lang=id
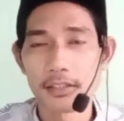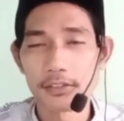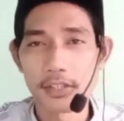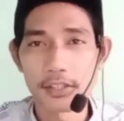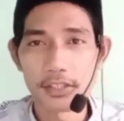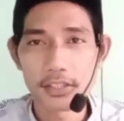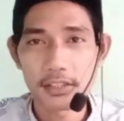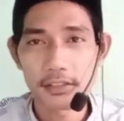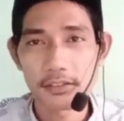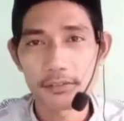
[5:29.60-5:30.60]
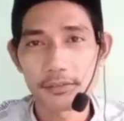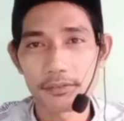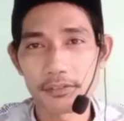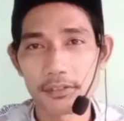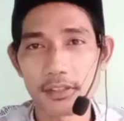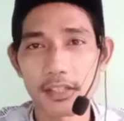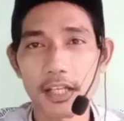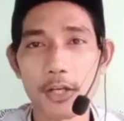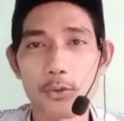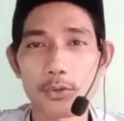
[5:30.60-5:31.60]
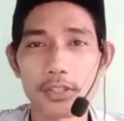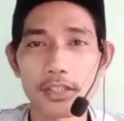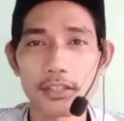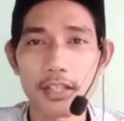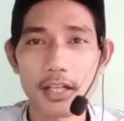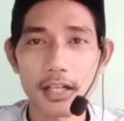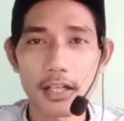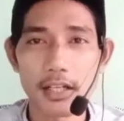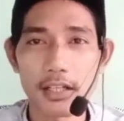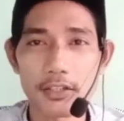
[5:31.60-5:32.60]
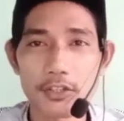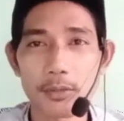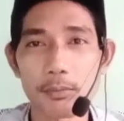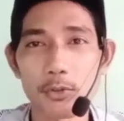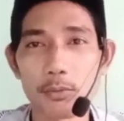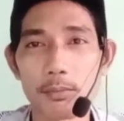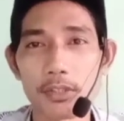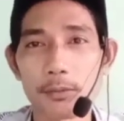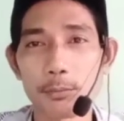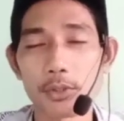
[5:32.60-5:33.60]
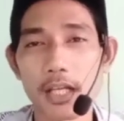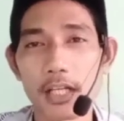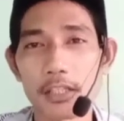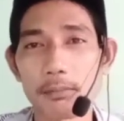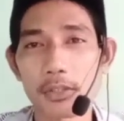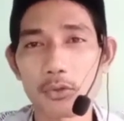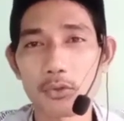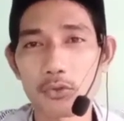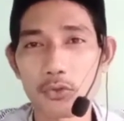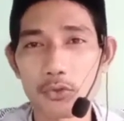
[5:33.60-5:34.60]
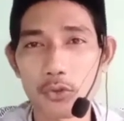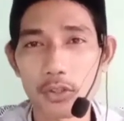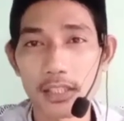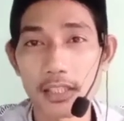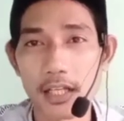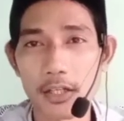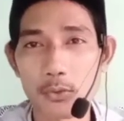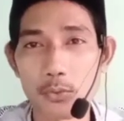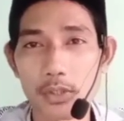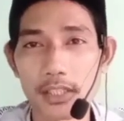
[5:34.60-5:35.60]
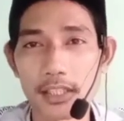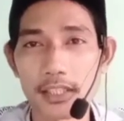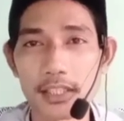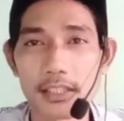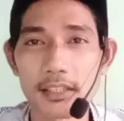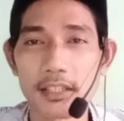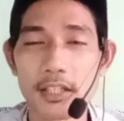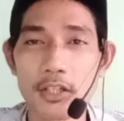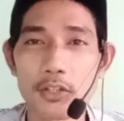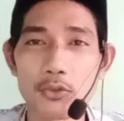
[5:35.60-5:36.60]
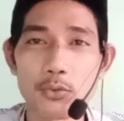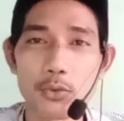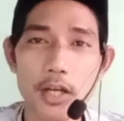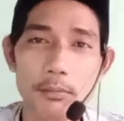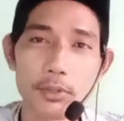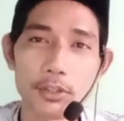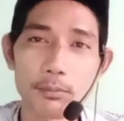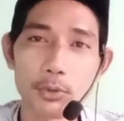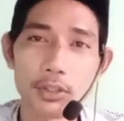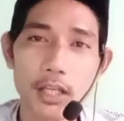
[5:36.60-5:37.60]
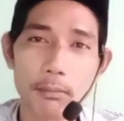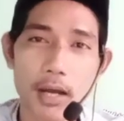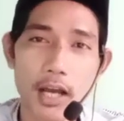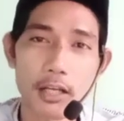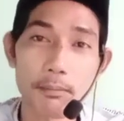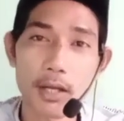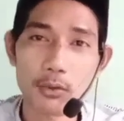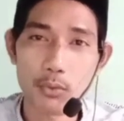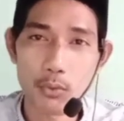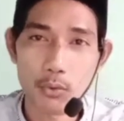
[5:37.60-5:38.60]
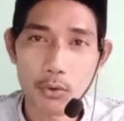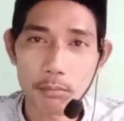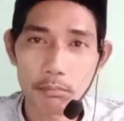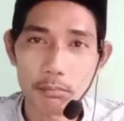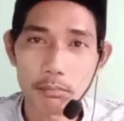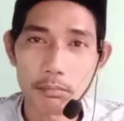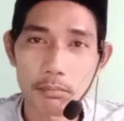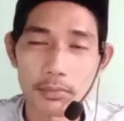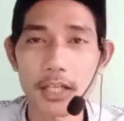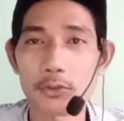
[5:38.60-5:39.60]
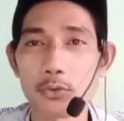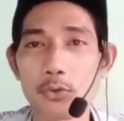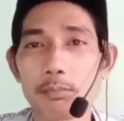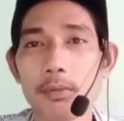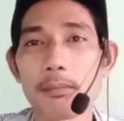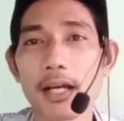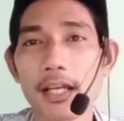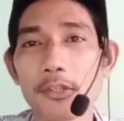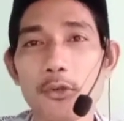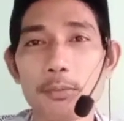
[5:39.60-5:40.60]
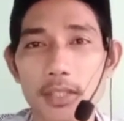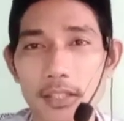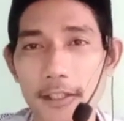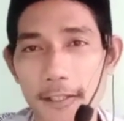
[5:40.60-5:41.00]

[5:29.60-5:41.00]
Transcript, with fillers: jadi kalau kita sebelum menyebut kalimat khususun ila ruhihi sudah menyebut nama almarhum ya cukup memakai domil.